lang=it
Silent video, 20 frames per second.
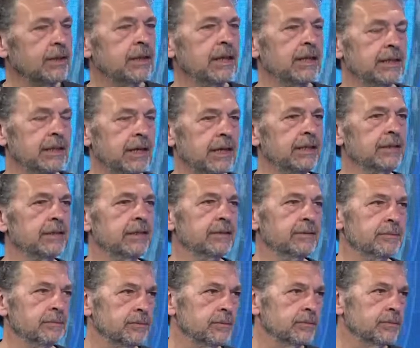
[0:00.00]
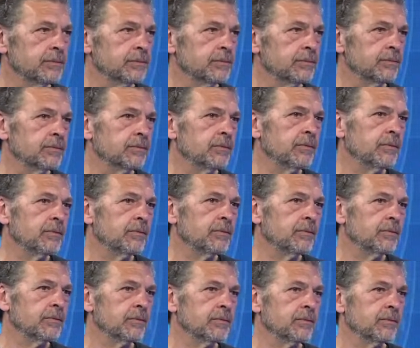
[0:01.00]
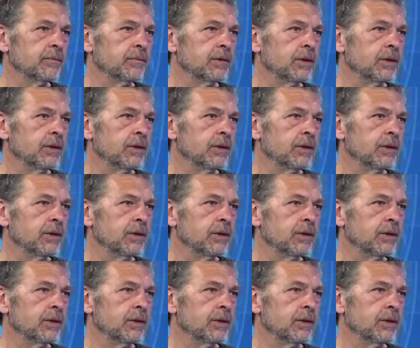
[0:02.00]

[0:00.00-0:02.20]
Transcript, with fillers: dal sarai 30. con il mare,